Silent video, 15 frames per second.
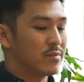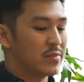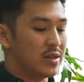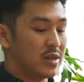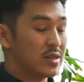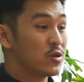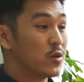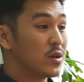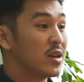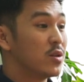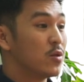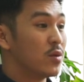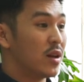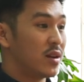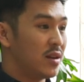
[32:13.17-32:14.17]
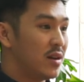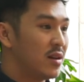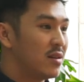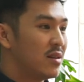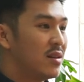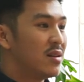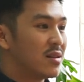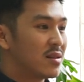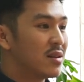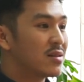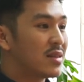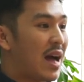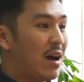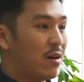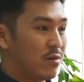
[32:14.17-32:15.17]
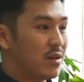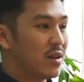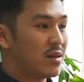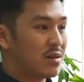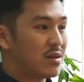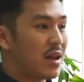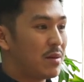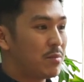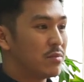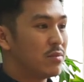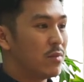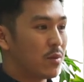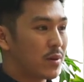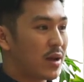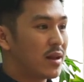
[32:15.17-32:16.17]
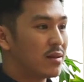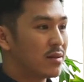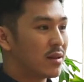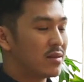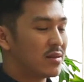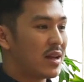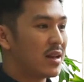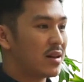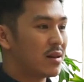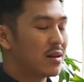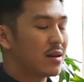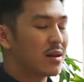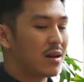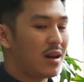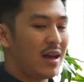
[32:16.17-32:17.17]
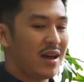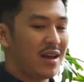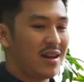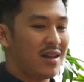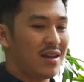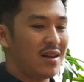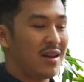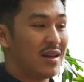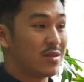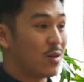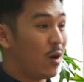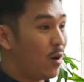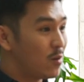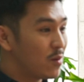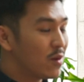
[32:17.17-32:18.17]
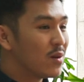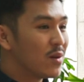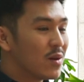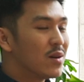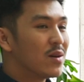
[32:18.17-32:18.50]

những chuyến đi du lịch đó nó tạo nên cho em một cái content rất là là là tốt ừ.